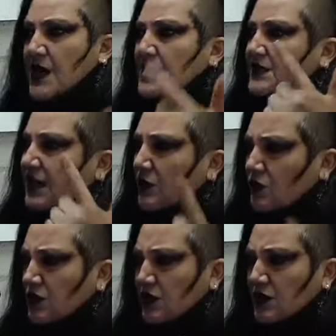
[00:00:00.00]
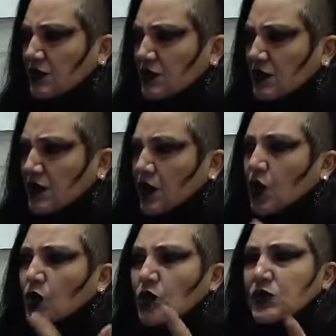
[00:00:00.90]
Segundo,
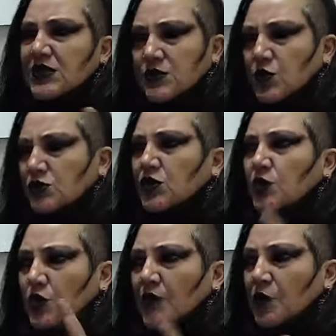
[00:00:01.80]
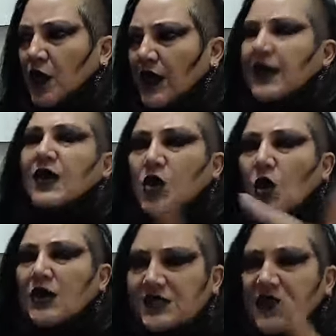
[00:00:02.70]
con un discurso de una mujer que
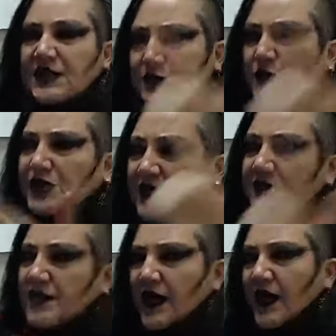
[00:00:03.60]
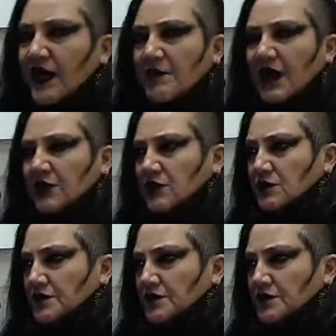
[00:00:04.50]
no está dispuesta a entregar el mando